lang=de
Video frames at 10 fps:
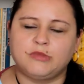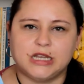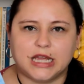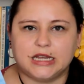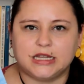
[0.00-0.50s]

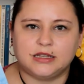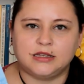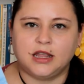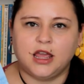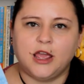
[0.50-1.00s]

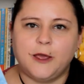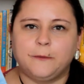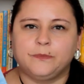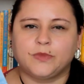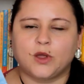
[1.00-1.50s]
mitgelitten.
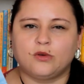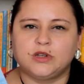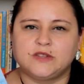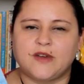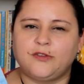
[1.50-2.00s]
Und
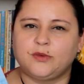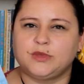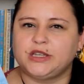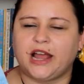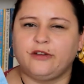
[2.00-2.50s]
es war für
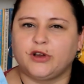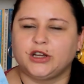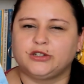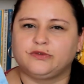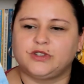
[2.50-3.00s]
mich einfach
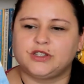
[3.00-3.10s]
irgendwie